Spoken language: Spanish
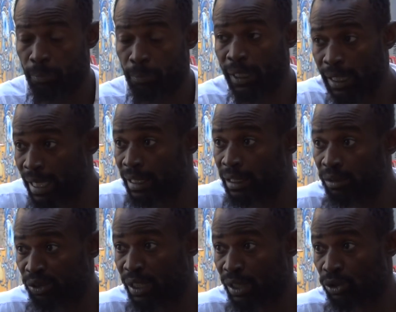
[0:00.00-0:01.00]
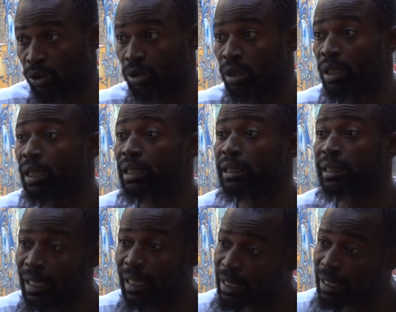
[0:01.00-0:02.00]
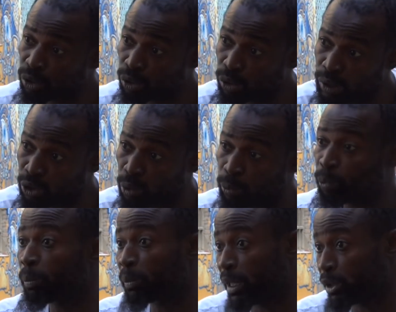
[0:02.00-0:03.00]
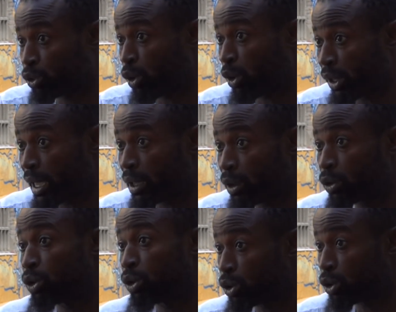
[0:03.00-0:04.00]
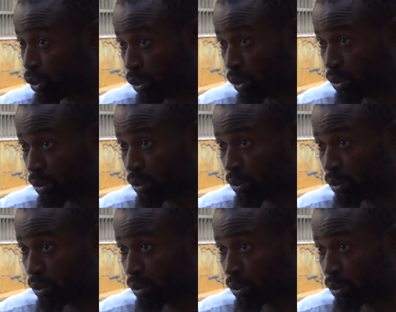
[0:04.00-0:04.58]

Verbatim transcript: para la edificación de, la, de su propia historia con nosotros.